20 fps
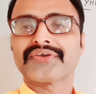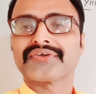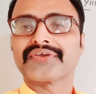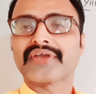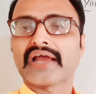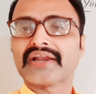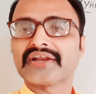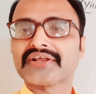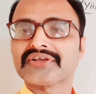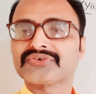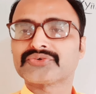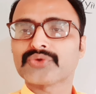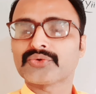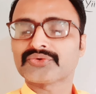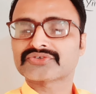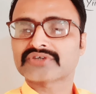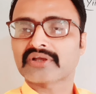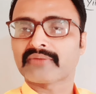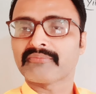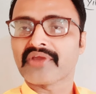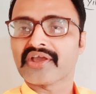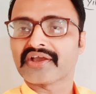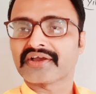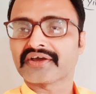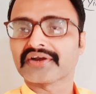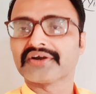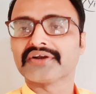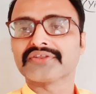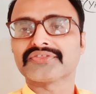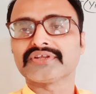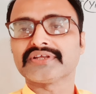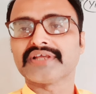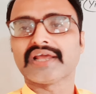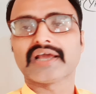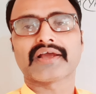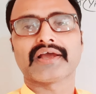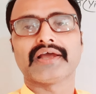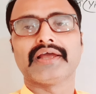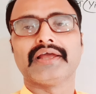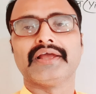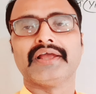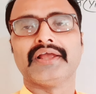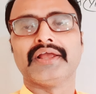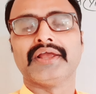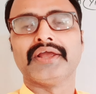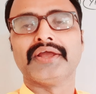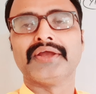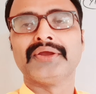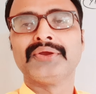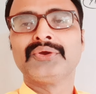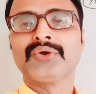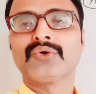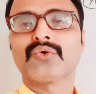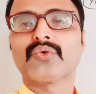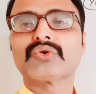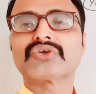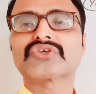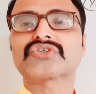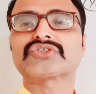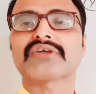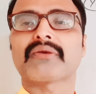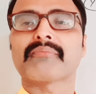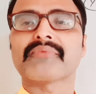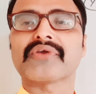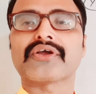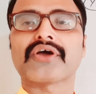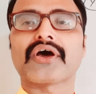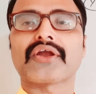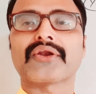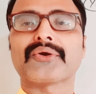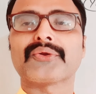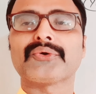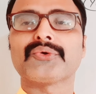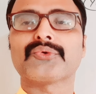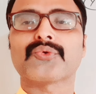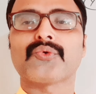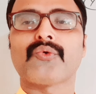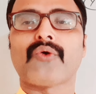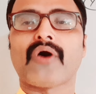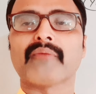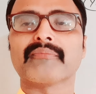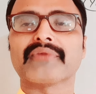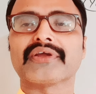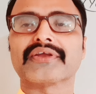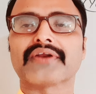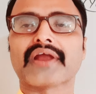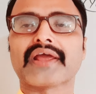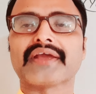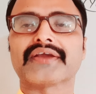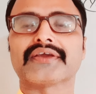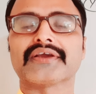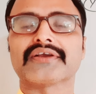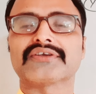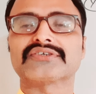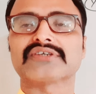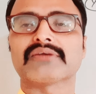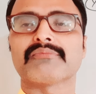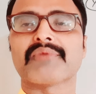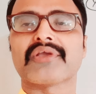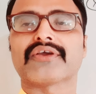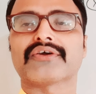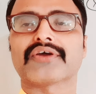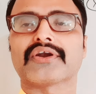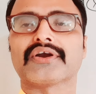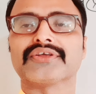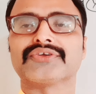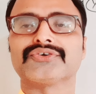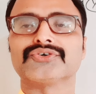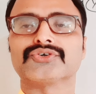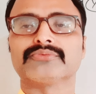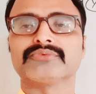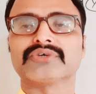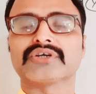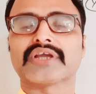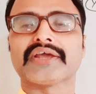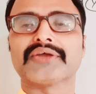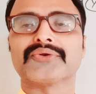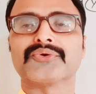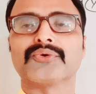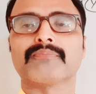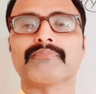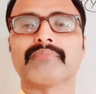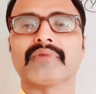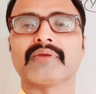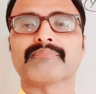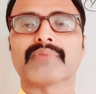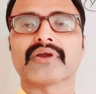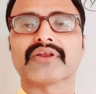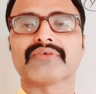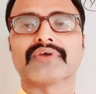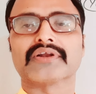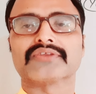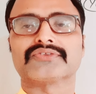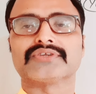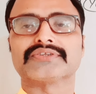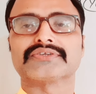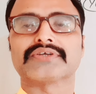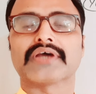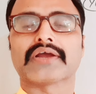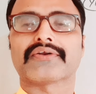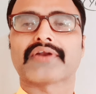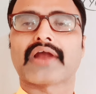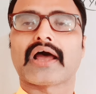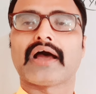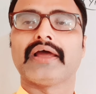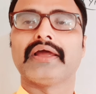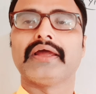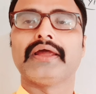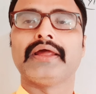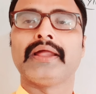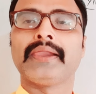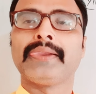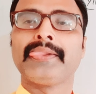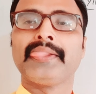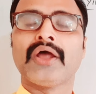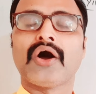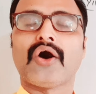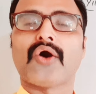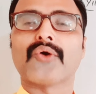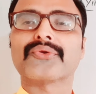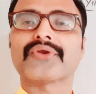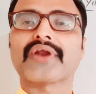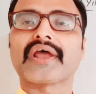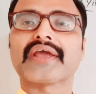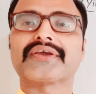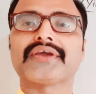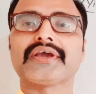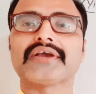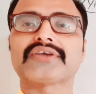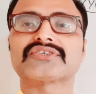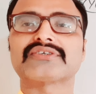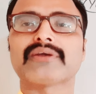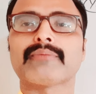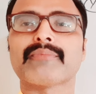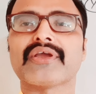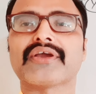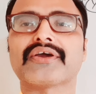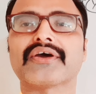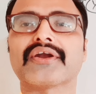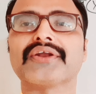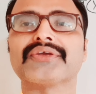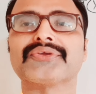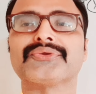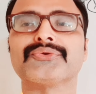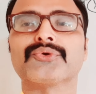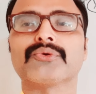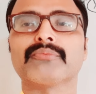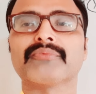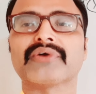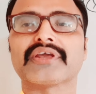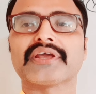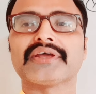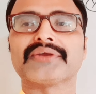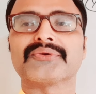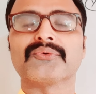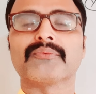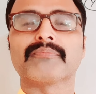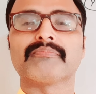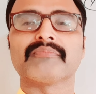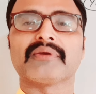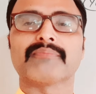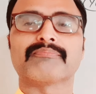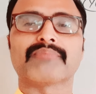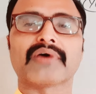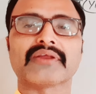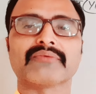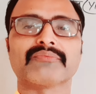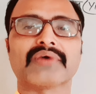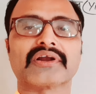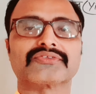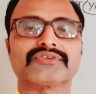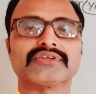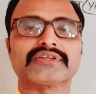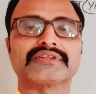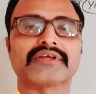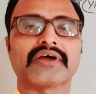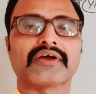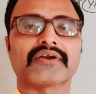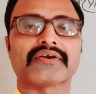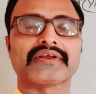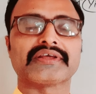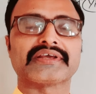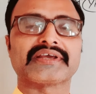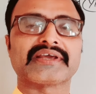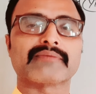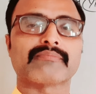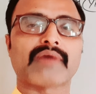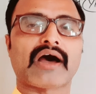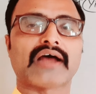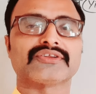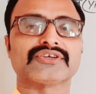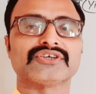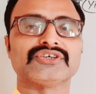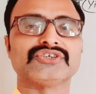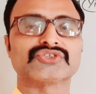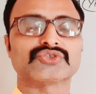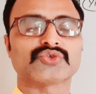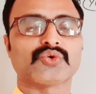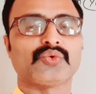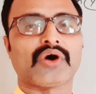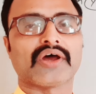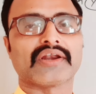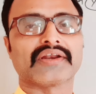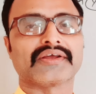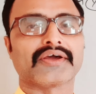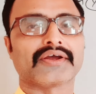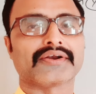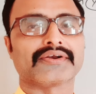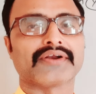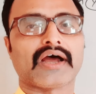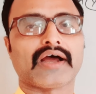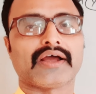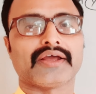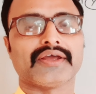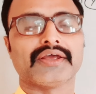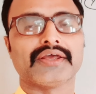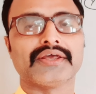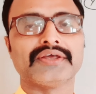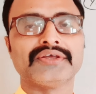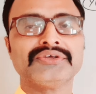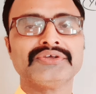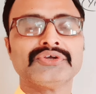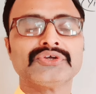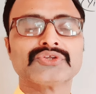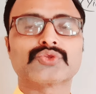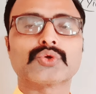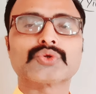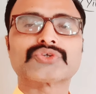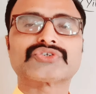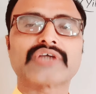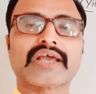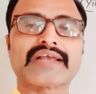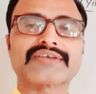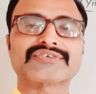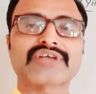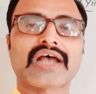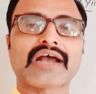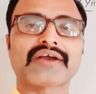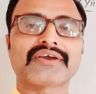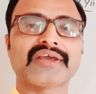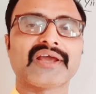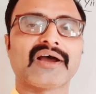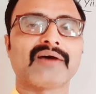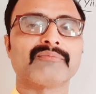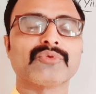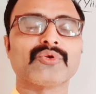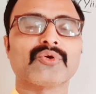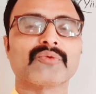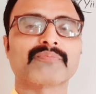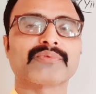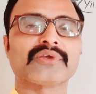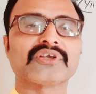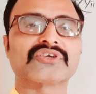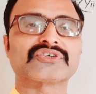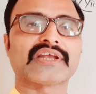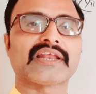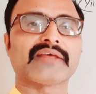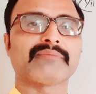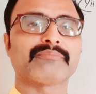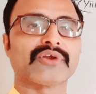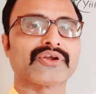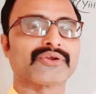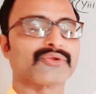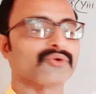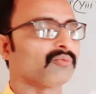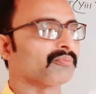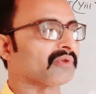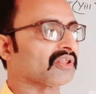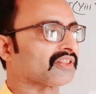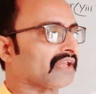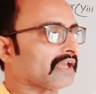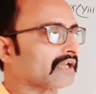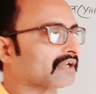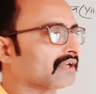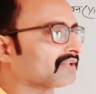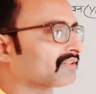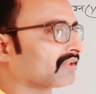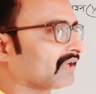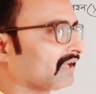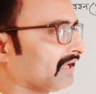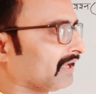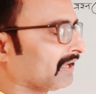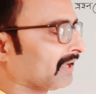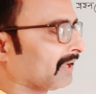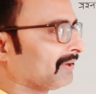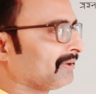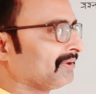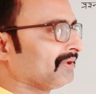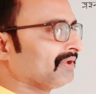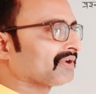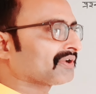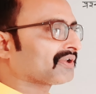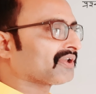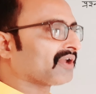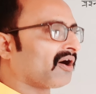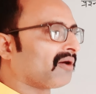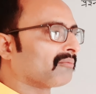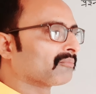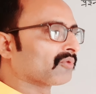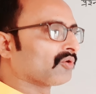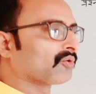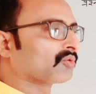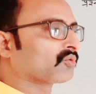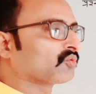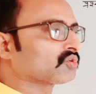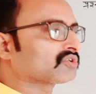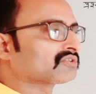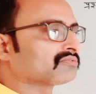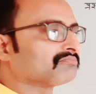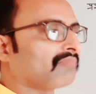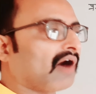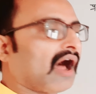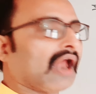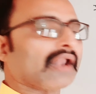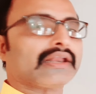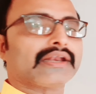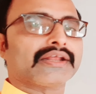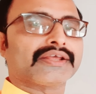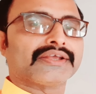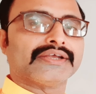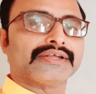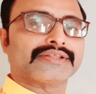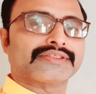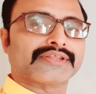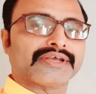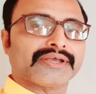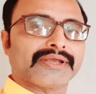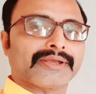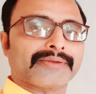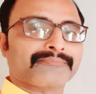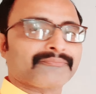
यानी जो समीकरण दिए गए हैं उन समीकरणों को हमें रैखिक समीकरण युग्म के रूप में परिवर्तित करना है और रैखिक समीकरण युग्म के रूप में परिवर्तित करने के बाद इसको हल करना है तो जैसा कि हम लोग पिछले वीडियो में देखे थे कि हम लोग कुछ मान लिए थे